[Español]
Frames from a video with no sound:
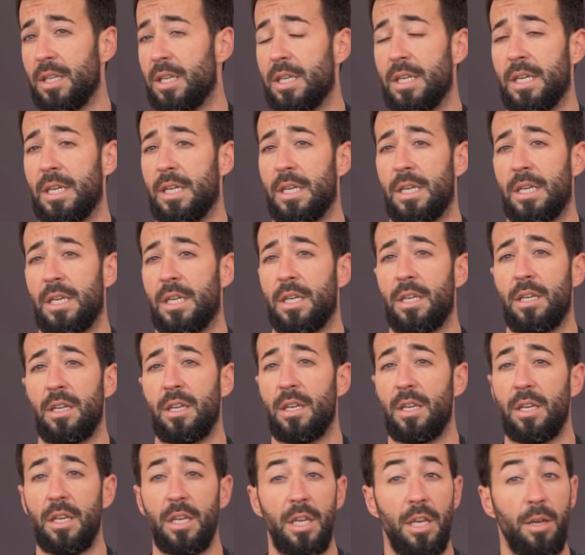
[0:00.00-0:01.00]
y,
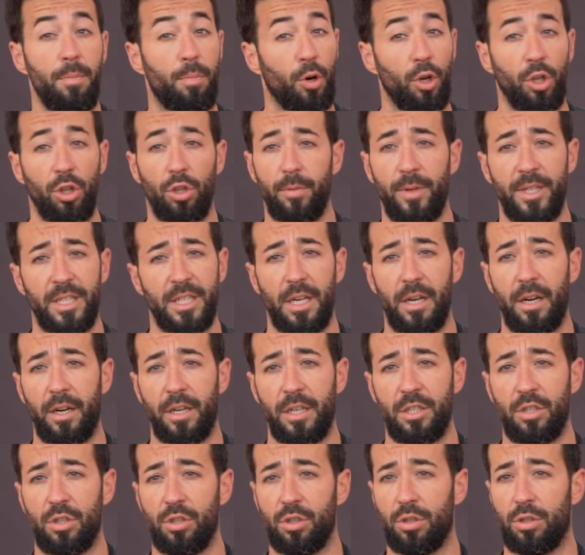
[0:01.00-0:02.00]
y poquito más. El
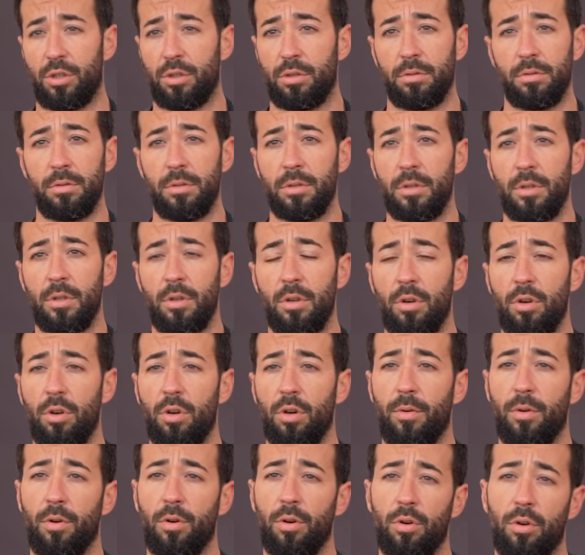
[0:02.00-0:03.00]
resto,
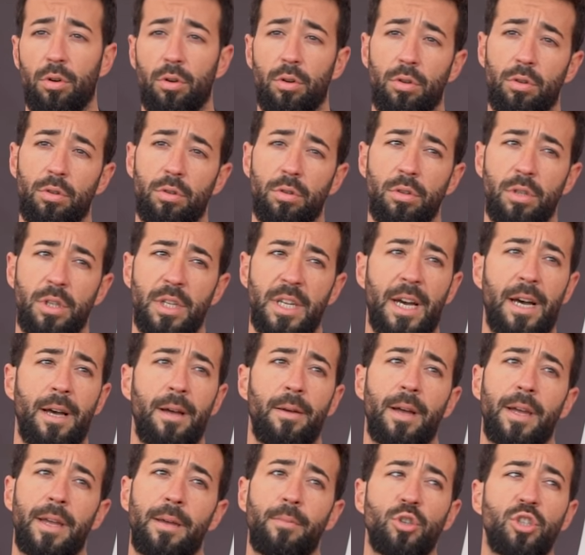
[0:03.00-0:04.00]
lo...
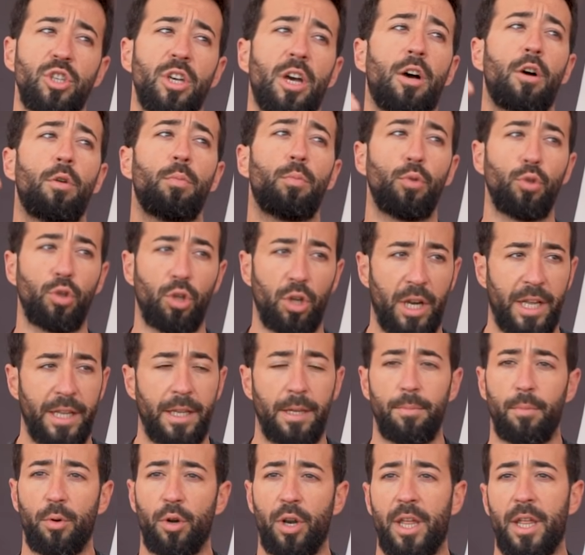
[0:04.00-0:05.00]
ya hemos llegado a un punto de la
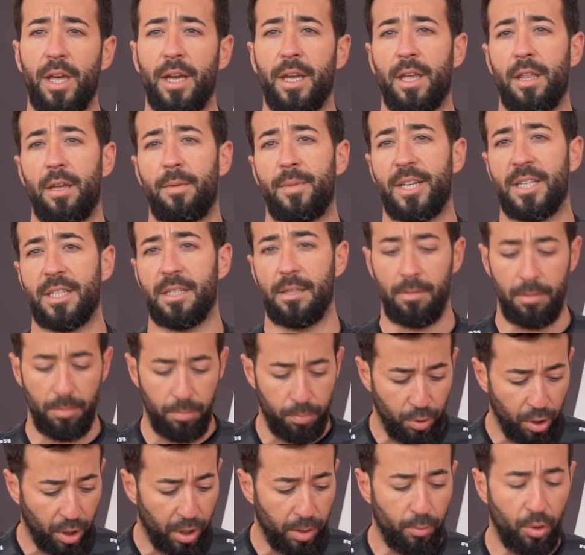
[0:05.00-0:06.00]
temporada que además,
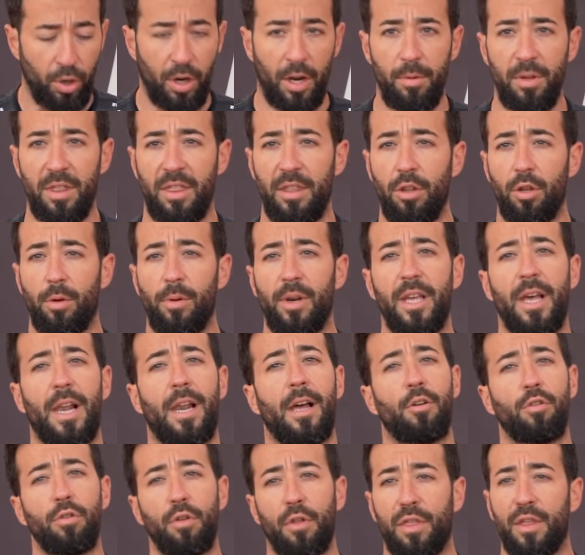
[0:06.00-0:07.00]
por ejemplo, la bici doble ya
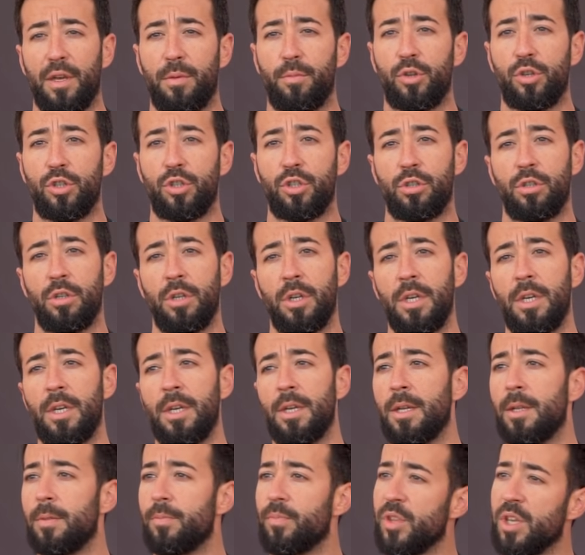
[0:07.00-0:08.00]
la conocemos
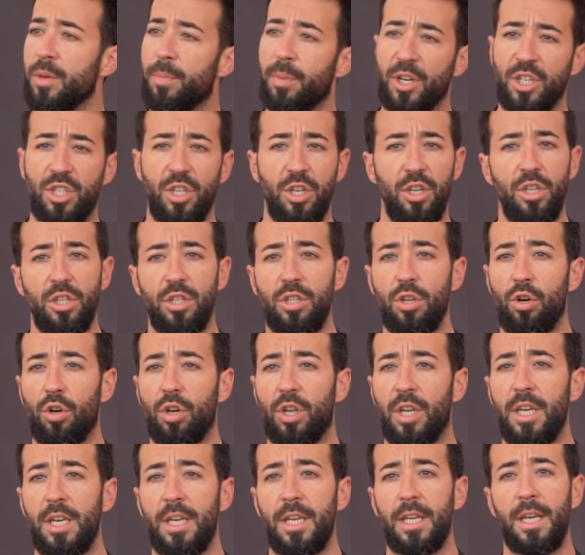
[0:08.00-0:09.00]
y presiones de
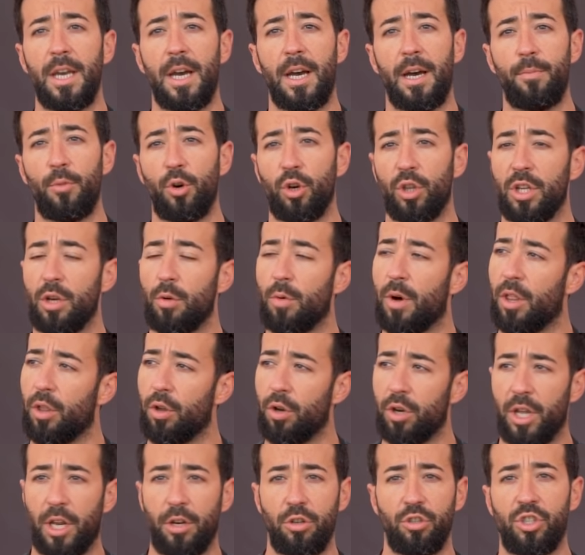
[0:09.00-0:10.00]
horquilla,
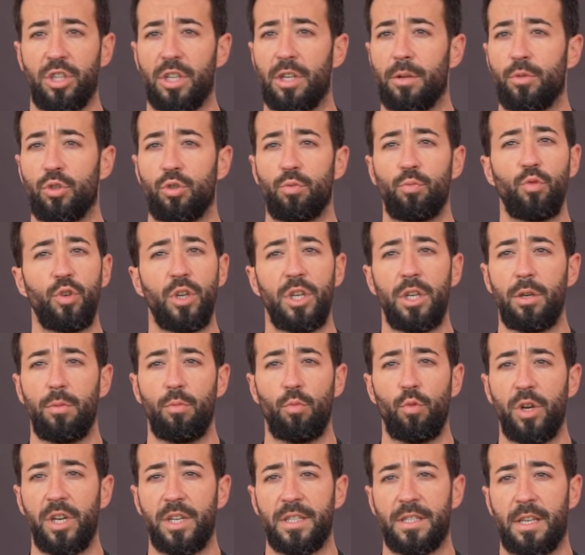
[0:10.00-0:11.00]
amortiguador ya los tenemos muy,
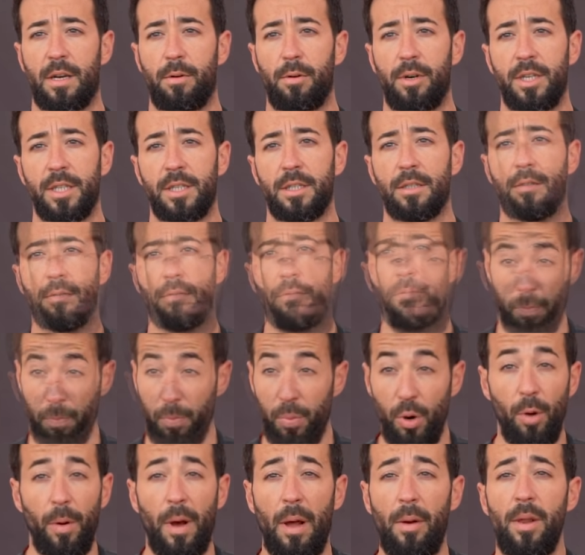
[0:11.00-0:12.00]
muy estables.
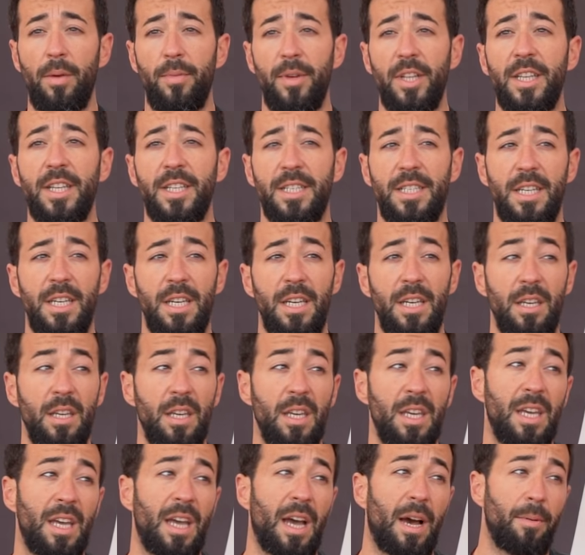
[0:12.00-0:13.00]
Probablemente sí,
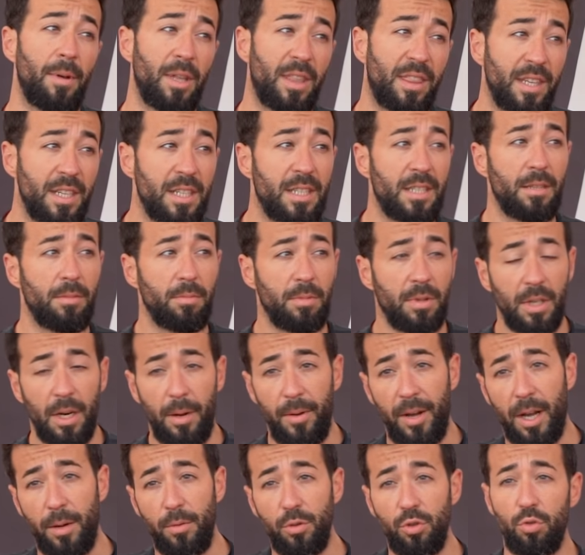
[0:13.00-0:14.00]
y a veces
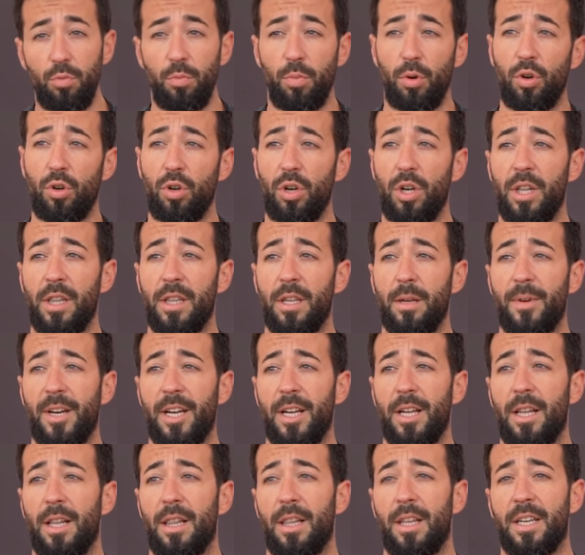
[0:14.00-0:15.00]
trabajamos un poco en el
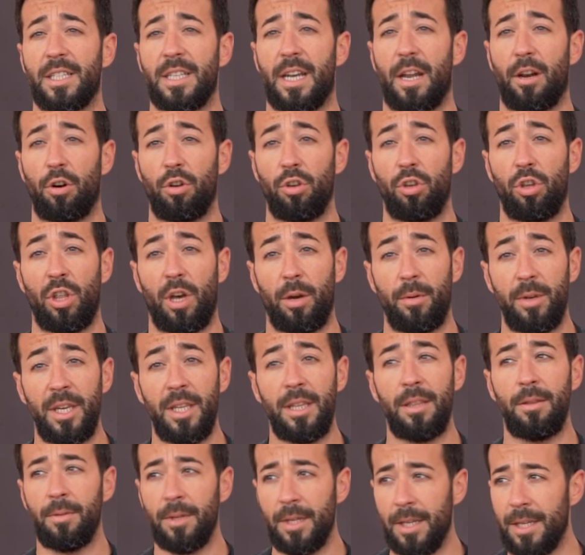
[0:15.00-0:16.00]
tema del desarrollo.
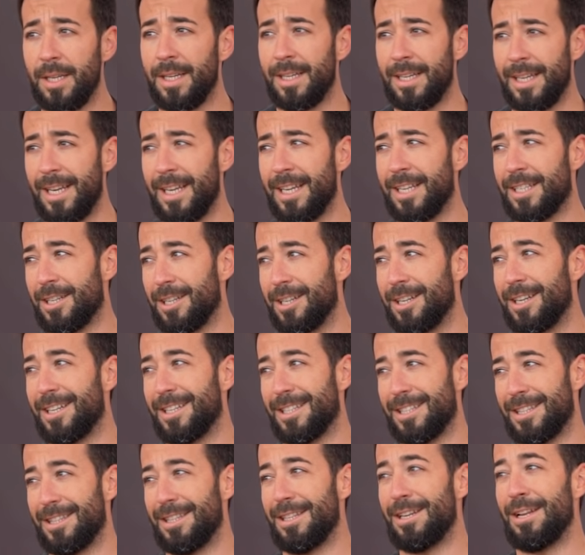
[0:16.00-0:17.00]
David es,
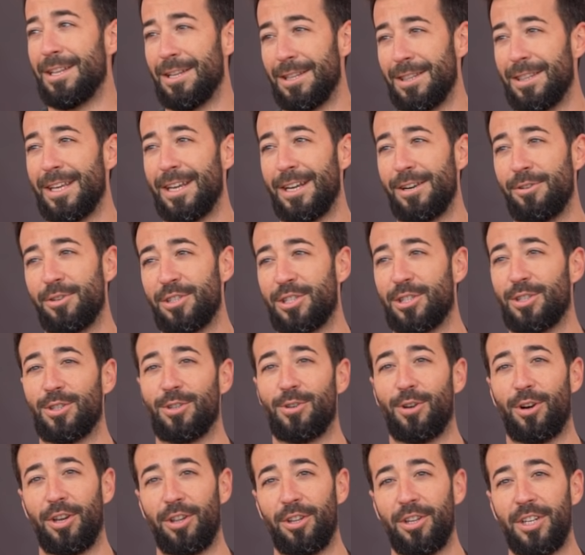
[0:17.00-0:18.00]
es de nuestros
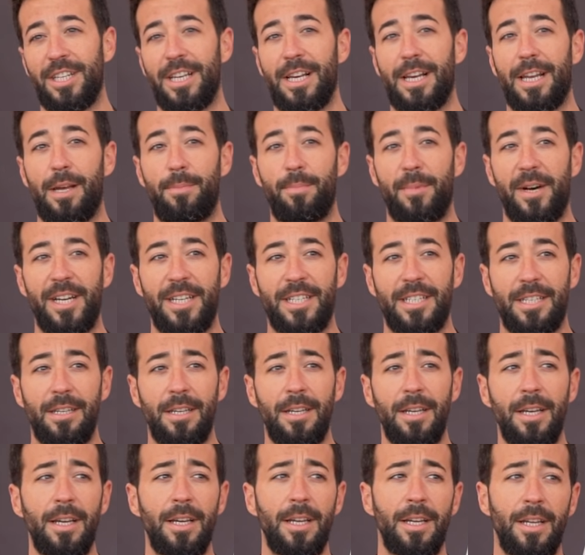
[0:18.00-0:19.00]
corredores el que
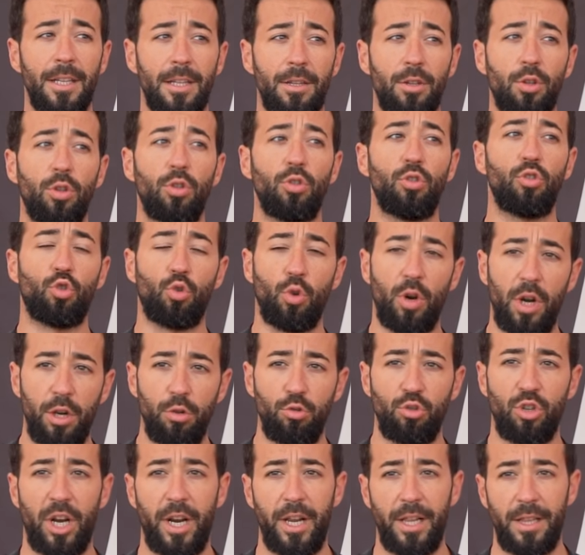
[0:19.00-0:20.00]
más suele
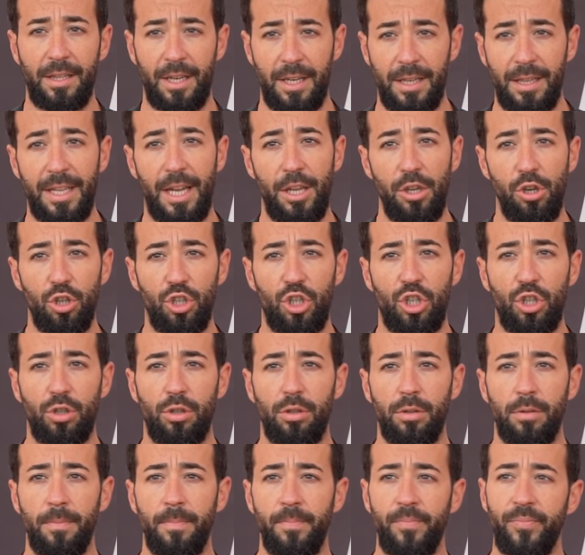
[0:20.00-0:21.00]
usar el
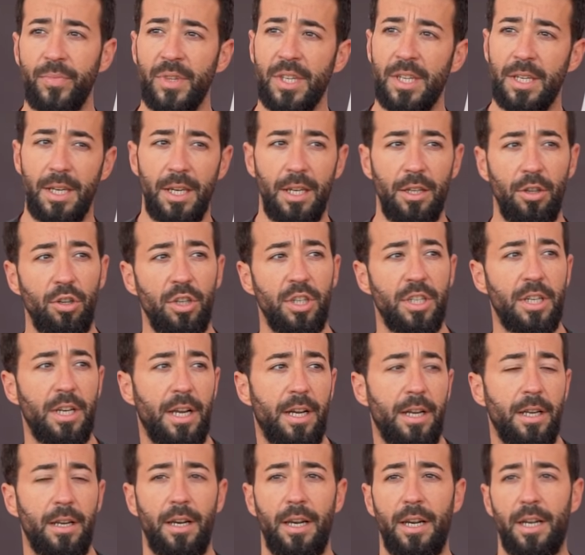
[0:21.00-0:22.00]
38, entonces
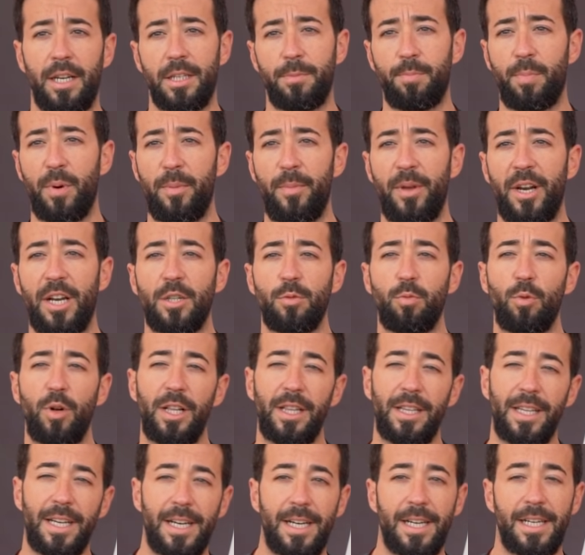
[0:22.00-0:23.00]
las primeras
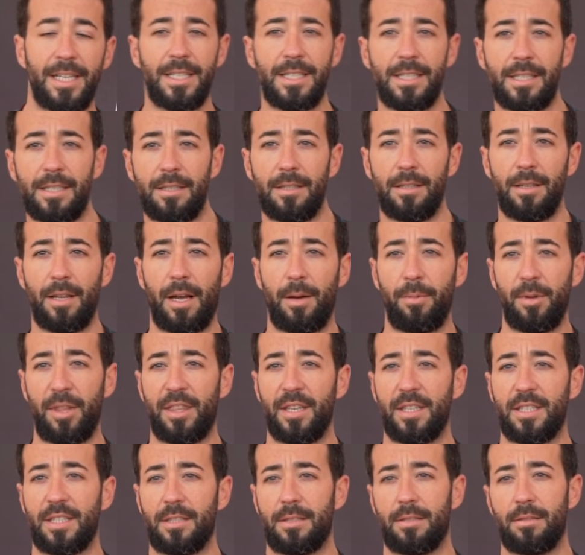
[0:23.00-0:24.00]
vueltas a
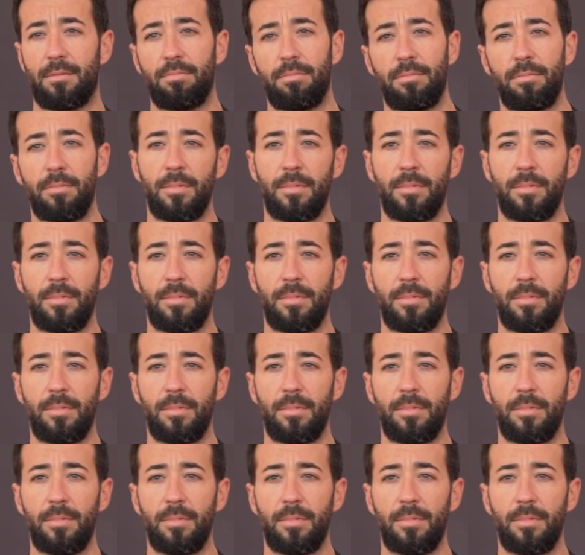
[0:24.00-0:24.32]
veces